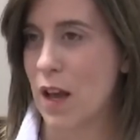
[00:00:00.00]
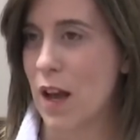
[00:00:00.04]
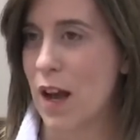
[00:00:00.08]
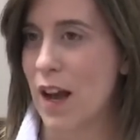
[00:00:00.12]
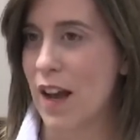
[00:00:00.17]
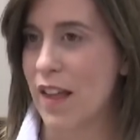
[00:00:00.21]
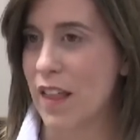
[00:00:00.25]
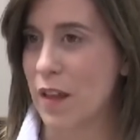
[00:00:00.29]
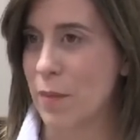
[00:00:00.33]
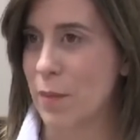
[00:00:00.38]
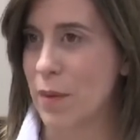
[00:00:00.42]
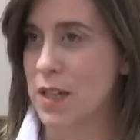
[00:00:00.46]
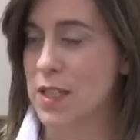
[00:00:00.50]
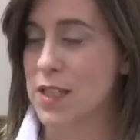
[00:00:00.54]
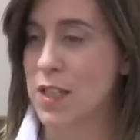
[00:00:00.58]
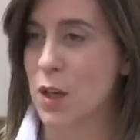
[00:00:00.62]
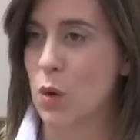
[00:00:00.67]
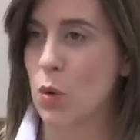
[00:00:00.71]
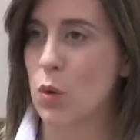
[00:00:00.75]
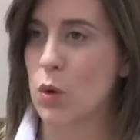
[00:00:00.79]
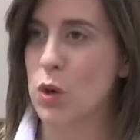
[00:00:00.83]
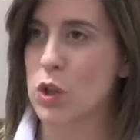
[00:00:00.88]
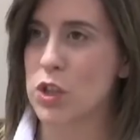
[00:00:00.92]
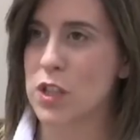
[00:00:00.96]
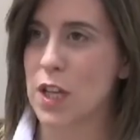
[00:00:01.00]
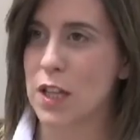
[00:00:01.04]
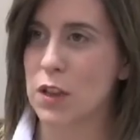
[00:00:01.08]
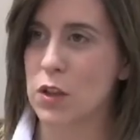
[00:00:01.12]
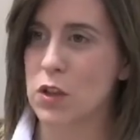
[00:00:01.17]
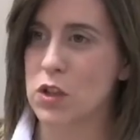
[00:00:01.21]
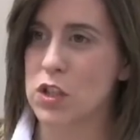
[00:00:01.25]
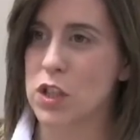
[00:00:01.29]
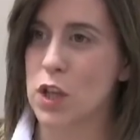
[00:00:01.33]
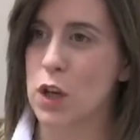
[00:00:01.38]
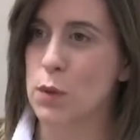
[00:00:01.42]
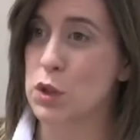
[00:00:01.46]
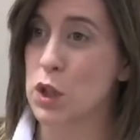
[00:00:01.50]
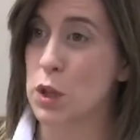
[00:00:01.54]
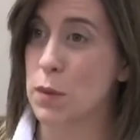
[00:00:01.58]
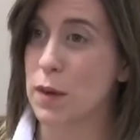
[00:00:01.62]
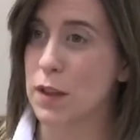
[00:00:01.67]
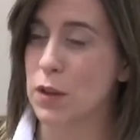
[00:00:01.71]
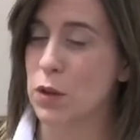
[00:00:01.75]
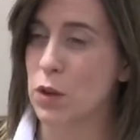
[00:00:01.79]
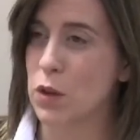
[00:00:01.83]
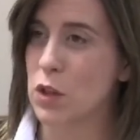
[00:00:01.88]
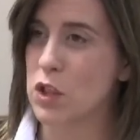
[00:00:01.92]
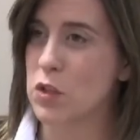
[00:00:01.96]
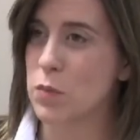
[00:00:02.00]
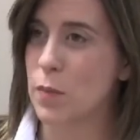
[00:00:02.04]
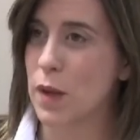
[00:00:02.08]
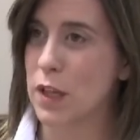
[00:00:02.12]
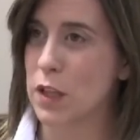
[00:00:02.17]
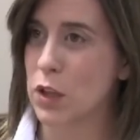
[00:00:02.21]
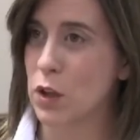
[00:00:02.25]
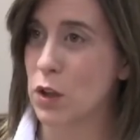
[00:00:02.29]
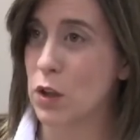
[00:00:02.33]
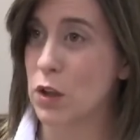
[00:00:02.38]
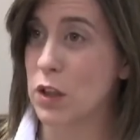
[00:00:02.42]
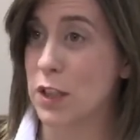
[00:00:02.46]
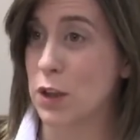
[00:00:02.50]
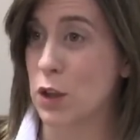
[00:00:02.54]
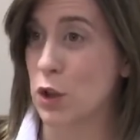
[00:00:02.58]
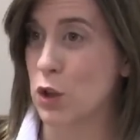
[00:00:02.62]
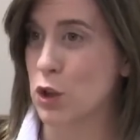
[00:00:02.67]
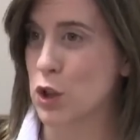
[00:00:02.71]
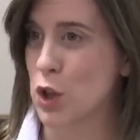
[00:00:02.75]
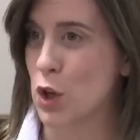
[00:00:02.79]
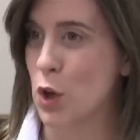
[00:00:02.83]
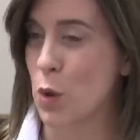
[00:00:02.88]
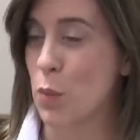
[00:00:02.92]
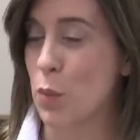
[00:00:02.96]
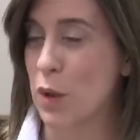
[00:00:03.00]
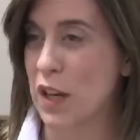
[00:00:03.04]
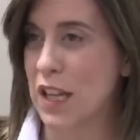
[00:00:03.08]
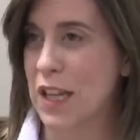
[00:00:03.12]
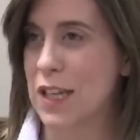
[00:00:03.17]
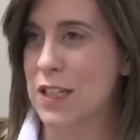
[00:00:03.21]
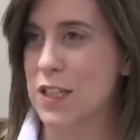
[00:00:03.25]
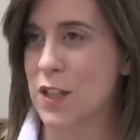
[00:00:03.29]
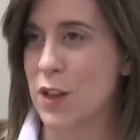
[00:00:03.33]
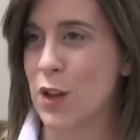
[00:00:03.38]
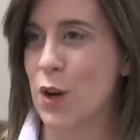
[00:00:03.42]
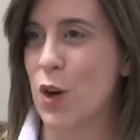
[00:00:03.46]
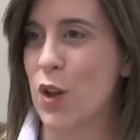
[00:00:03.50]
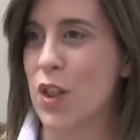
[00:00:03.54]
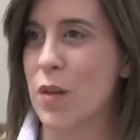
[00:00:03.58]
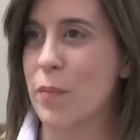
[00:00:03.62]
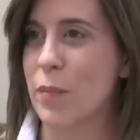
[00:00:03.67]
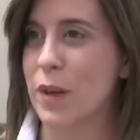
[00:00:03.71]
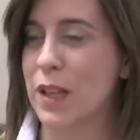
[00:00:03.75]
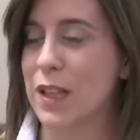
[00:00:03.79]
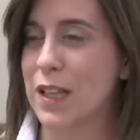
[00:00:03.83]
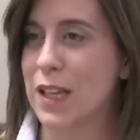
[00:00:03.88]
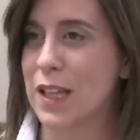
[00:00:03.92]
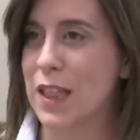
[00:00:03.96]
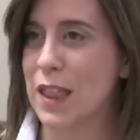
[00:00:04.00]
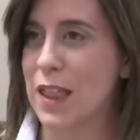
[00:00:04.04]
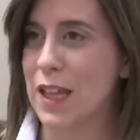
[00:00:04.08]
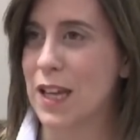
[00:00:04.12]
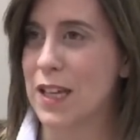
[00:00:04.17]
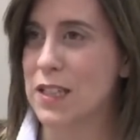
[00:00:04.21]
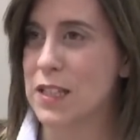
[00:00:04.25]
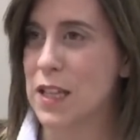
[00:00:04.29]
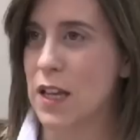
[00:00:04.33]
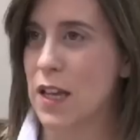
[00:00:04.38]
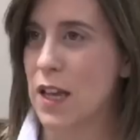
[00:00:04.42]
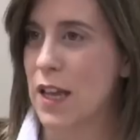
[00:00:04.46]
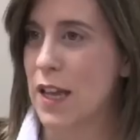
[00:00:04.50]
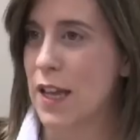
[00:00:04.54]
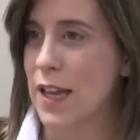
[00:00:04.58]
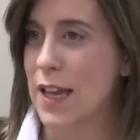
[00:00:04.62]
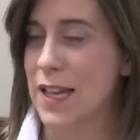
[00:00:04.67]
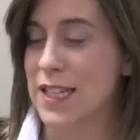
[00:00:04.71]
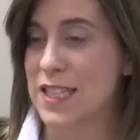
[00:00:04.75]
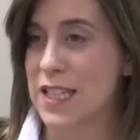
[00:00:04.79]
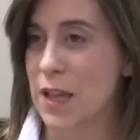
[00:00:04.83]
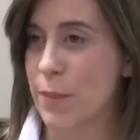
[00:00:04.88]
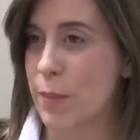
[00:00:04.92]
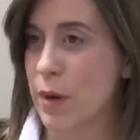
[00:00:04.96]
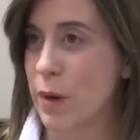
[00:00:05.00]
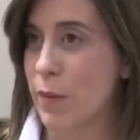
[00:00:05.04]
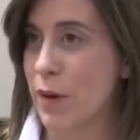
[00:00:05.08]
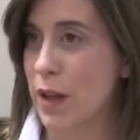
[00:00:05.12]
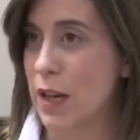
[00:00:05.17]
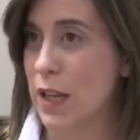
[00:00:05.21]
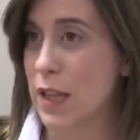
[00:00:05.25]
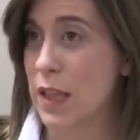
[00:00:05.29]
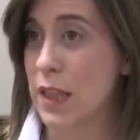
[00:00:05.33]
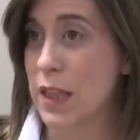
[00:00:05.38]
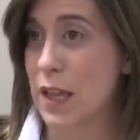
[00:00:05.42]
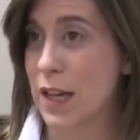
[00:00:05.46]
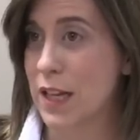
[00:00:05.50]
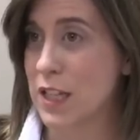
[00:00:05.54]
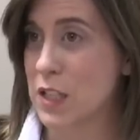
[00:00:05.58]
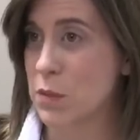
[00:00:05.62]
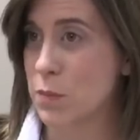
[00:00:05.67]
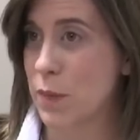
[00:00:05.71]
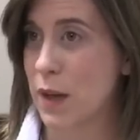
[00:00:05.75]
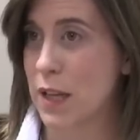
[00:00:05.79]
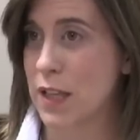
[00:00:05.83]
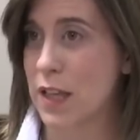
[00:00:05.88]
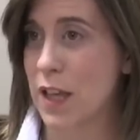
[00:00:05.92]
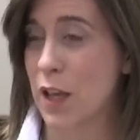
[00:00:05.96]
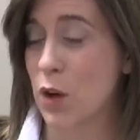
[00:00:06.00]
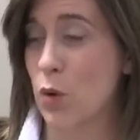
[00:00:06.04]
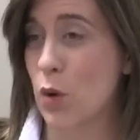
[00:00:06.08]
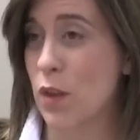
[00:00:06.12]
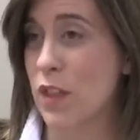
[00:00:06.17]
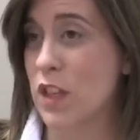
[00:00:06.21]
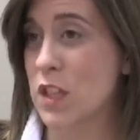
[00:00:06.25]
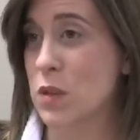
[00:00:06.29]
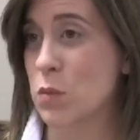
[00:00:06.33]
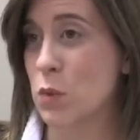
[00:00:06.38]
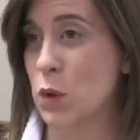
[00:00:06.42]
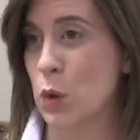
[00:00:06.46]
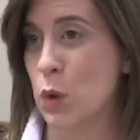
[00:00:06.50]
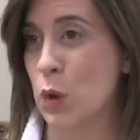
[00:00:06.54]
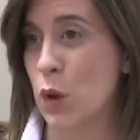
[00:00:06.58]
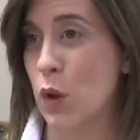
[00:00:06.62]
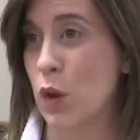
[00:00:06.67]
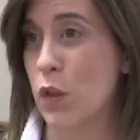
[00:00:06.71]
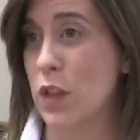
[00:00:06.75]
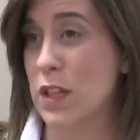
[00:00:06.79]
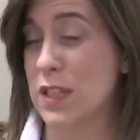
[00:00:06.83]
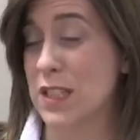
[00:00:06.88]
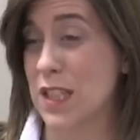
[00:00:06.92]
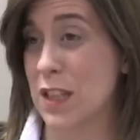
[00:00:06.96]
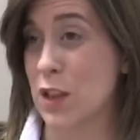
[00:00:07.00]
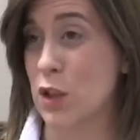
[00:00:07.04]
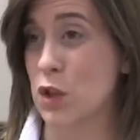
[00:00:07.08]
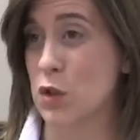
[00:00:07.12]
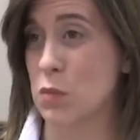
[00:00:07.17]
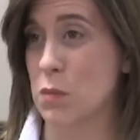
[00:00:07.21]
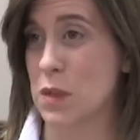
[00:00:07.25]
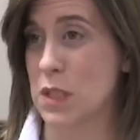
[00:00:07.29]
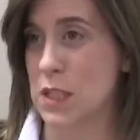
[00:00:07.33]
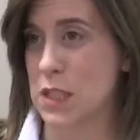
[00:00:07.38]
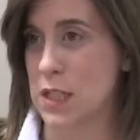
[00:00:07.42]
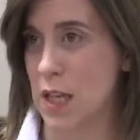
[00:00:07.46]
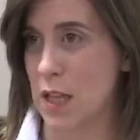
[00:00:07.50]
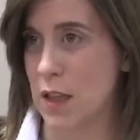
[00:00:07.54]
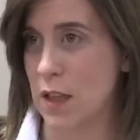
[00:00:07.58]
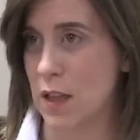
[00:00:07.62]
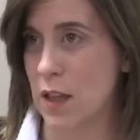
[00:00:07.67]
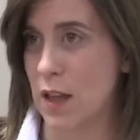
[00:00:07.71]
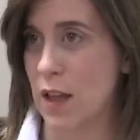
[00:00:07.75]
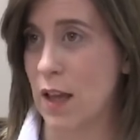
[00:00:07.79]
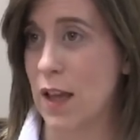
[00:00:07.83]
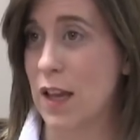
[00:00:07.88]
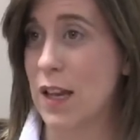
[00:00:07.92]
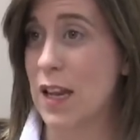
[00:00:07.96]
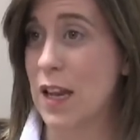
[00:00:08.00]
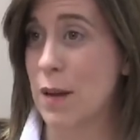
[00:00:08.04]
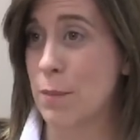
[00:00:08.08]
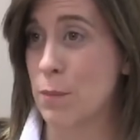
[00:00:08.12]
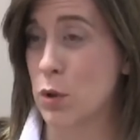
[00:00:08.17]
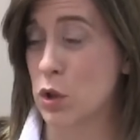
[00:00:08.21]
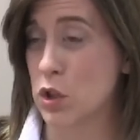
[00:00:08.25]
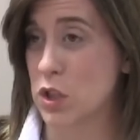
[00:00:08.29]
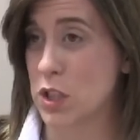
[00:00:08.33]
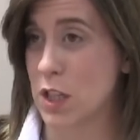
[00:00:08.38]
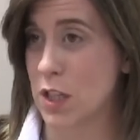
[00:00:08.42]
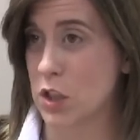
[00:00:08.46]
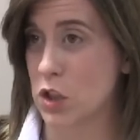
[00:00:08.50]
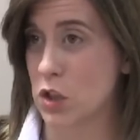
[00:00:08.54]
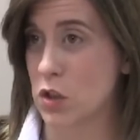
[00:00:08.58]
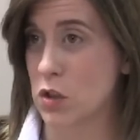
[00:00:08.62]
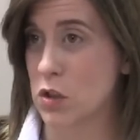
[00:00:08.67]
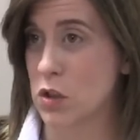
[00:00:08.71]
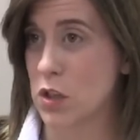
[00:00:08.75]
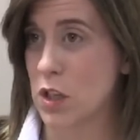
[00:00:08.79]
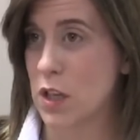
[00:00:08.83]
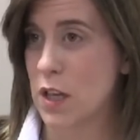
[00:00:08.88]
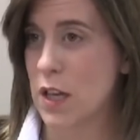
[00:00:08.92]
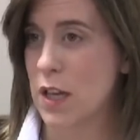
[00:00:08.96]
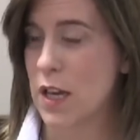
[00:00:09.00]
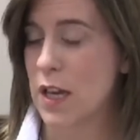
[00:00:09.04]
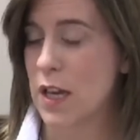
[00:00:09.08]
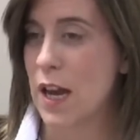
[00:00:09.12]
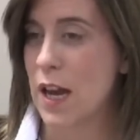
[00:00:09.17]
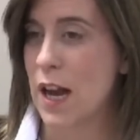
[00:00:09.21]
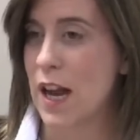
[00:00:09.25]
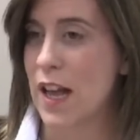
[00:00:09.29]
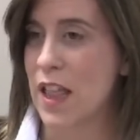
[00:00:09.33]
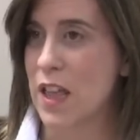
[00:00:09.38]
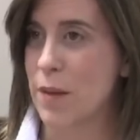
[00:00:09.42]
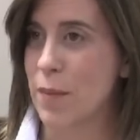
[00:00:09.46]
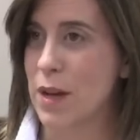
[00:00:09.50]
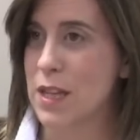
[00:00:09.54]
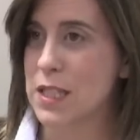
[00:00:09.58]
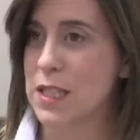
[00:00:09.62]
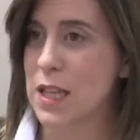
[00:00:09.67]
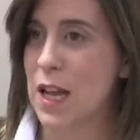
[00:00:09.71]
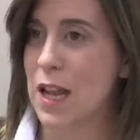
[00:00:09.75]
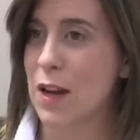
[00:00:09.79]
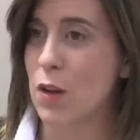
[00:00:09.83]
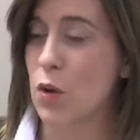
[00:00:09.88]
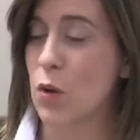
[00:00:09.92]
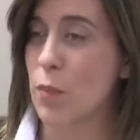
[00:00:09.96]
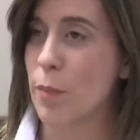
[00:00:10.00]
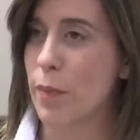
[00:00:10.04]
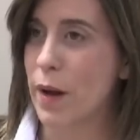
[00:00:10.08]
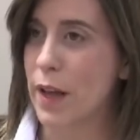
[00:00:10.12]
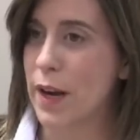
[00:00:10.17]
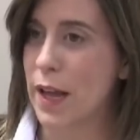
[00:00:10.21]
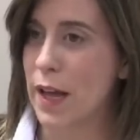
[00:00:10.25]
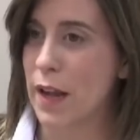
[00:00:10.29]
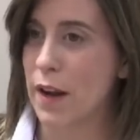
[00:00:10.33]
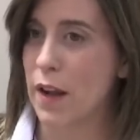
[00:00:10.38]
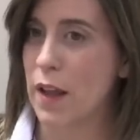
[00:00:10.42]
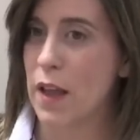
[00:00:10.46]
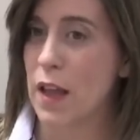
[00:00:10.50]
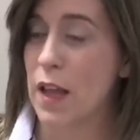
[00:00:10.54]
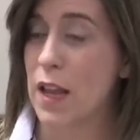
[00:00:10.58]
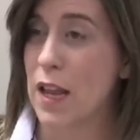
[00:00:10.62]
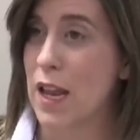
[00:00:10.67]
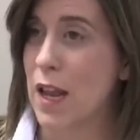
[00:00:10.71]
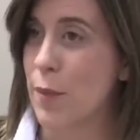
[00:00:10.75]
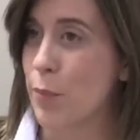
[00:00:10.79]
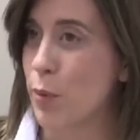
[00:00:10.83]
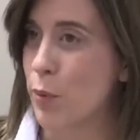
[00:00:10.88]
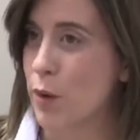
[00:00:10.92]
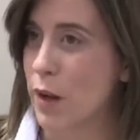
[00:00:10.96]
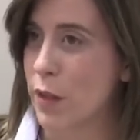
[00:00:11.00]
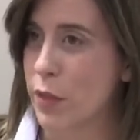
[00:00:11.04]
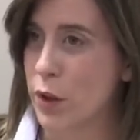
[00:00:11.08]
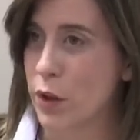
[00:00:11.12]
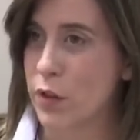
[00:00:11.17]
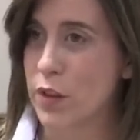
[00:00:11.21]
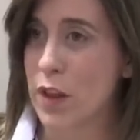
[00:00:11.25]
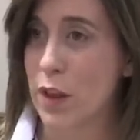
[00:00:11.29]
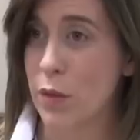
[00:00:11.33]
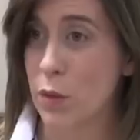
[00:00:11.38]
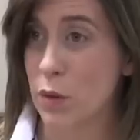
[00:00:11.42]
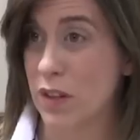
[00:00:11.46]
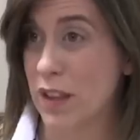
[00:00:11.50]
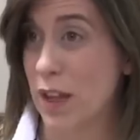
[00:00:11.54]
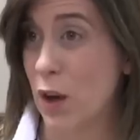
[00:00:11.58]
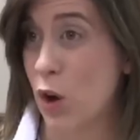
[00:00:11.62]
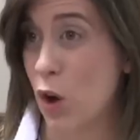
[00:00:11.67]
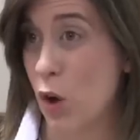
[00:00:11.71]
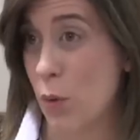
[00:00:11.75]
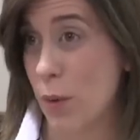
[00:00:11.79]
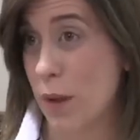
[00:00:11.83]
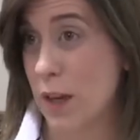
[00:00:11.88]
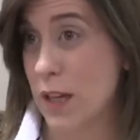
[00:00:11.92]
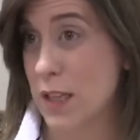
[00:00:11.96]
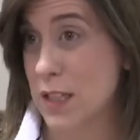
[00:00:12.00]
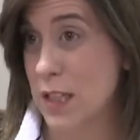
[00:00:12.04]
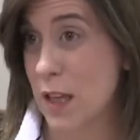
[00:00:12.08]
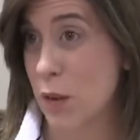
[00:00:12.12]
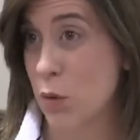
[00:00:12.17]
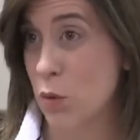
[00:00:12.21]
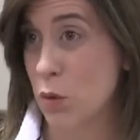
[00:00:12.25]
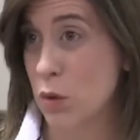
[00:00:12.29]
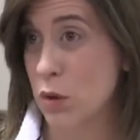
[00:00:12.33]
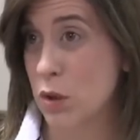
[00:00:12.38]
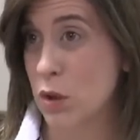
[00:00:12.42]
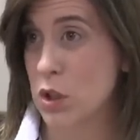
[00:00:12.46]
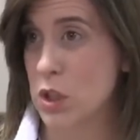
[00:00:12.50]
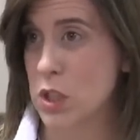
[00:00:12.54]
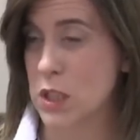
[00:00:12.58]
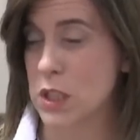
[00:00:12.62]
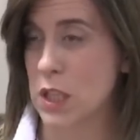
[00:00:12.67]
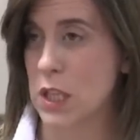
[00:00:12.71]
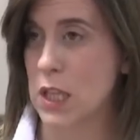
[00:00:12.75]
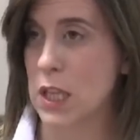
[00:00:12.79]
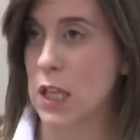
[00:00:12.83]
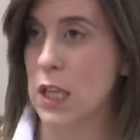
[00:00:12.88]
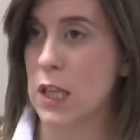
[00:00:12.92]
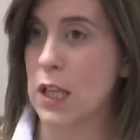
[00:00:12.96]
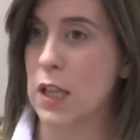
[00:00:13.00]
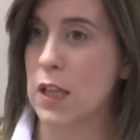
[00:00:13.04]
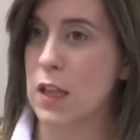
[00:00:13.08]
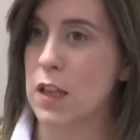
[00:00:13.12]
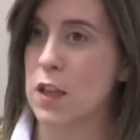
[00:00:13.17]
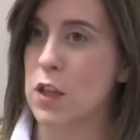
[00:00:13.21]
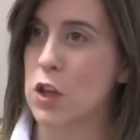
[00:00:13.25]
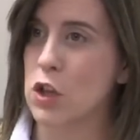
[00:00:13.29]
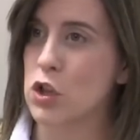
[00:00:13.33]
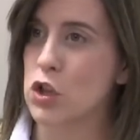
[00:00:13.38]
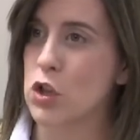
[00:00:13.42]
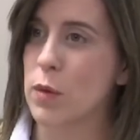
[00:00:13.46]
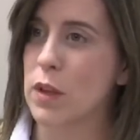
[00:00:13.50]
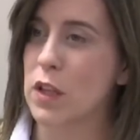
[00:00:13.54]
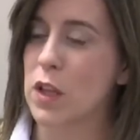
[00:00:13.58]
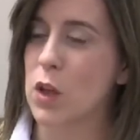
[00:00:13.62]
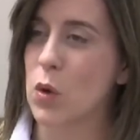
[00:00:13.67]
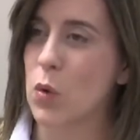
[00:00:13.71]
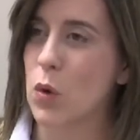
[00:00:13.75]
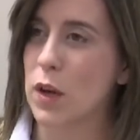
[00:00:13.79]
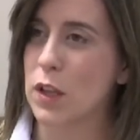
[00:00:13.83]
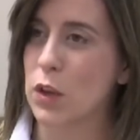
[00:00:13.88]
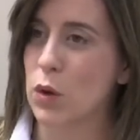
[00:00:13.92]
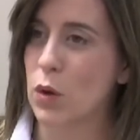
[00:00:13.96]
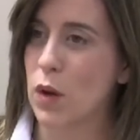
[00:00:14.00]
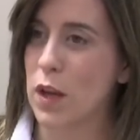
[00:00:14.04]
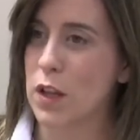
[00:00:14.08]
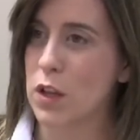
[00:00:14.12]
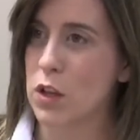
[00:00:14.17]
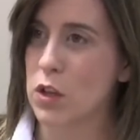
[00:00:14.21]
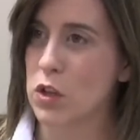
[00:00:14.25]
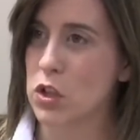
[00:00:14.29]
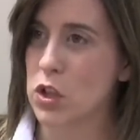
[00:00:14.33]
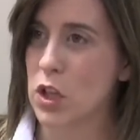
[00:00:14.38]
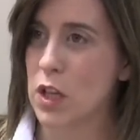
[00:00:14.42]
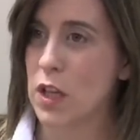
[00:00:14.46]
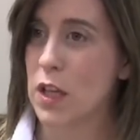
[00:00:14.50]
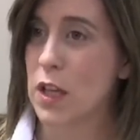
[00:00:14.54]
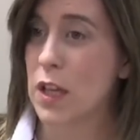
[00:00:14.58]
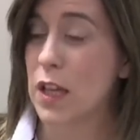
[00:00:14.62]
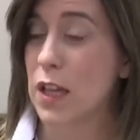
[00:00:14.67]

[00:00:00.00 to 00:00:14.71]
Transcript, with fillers: Además, según los datos del Observatorio Español de Toxicomanías y Drogodependencias, esta prevalencia en España no ha disminuido desde 2007 en ambos sexos Además, al comparar la población de, jóvenes adultos, es decir, de 18 a 24 años,